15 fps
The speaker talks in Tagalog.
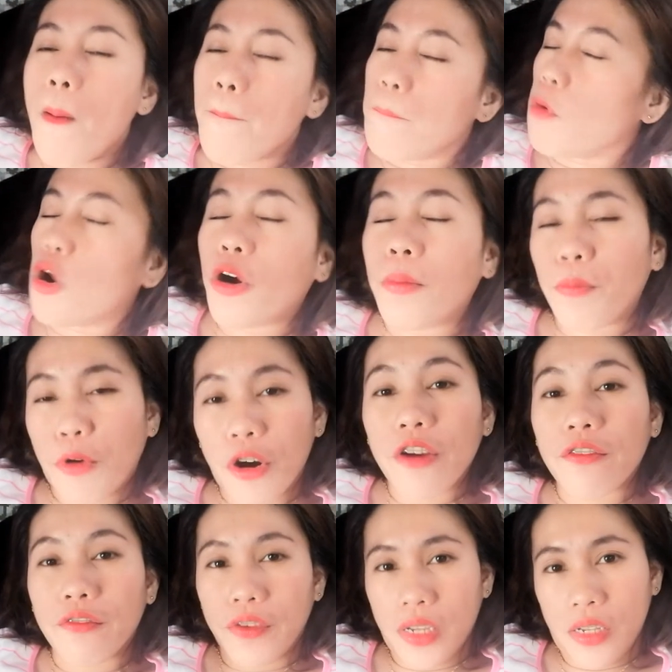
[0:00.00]
more
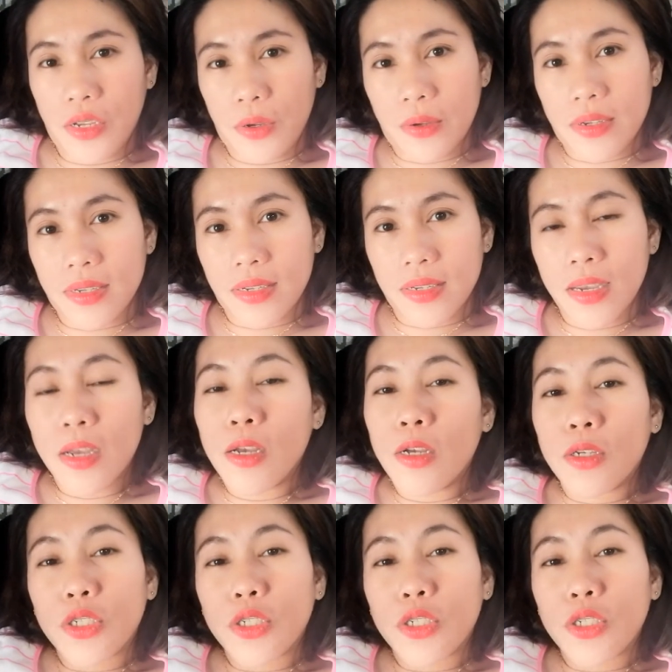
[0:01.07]
more videos.